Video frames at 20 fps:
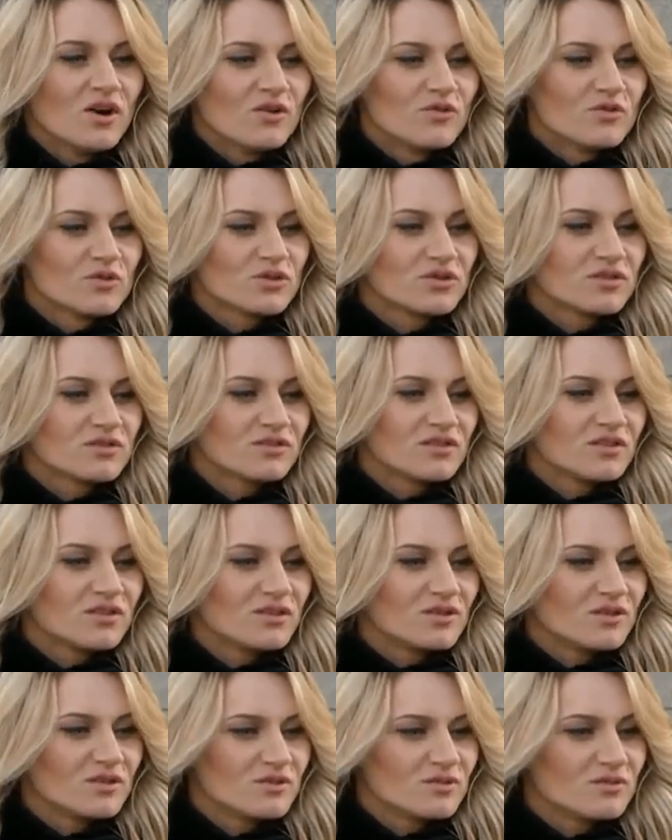Вот
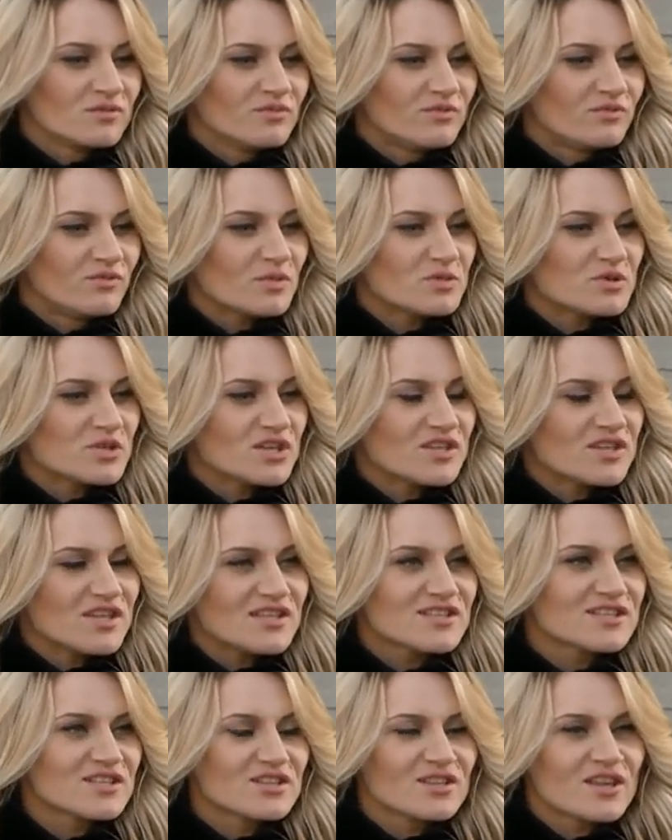э, вообще
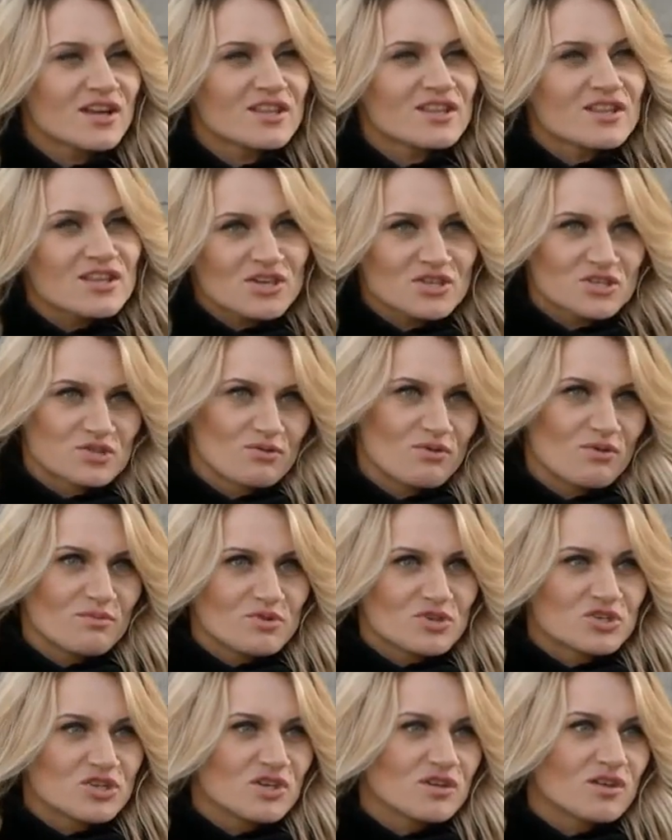есть ли надежда у
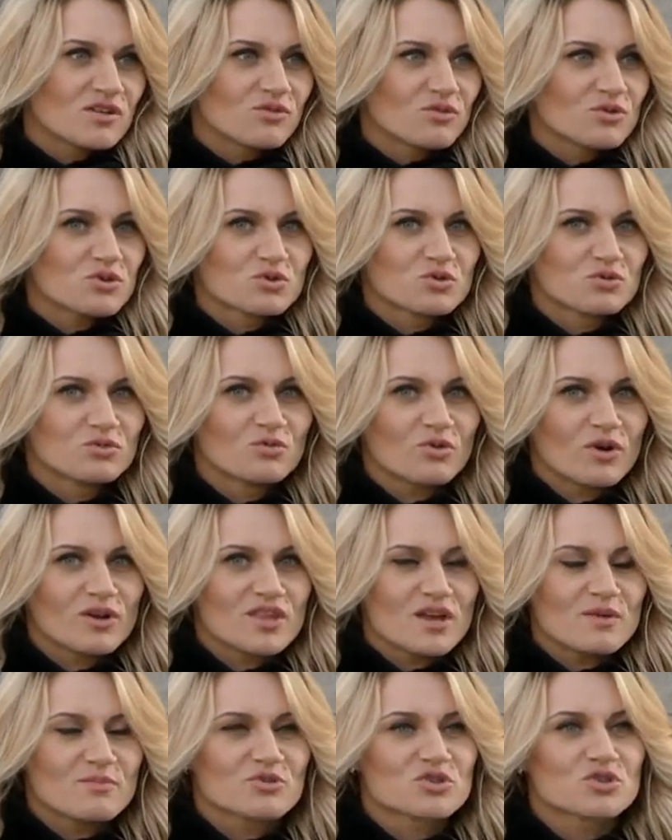мечей на то, что ну,
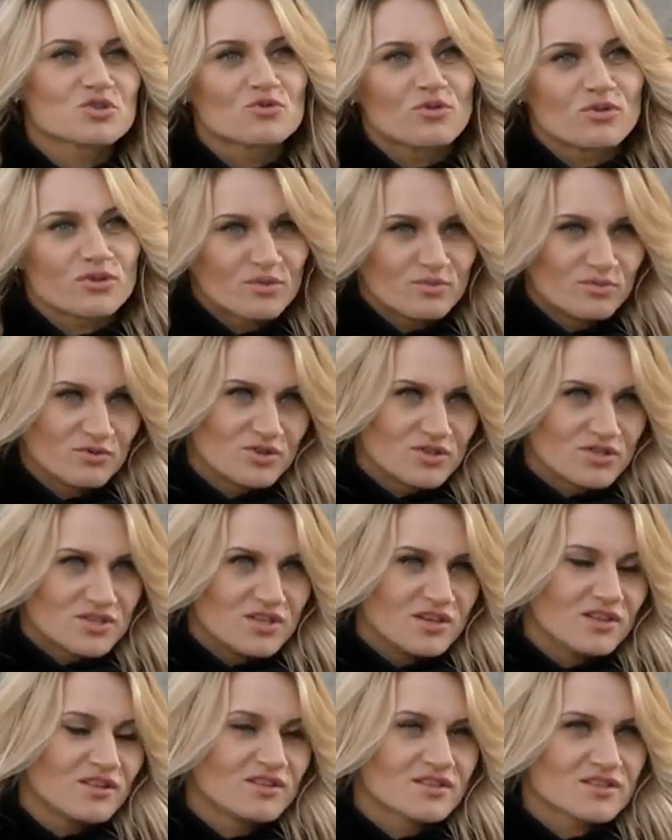хотя бы что-то будет
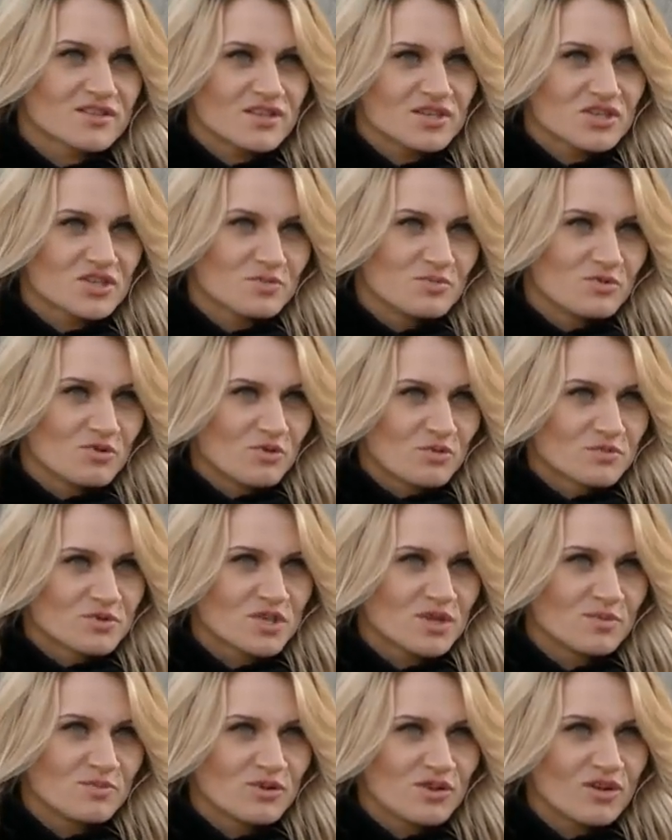сделано с нашими
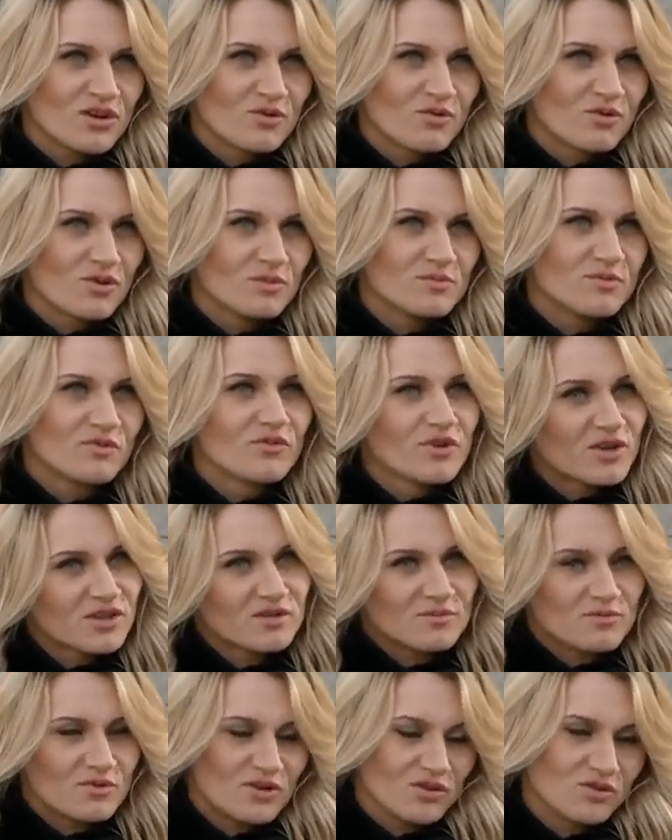омскими дорогами в этом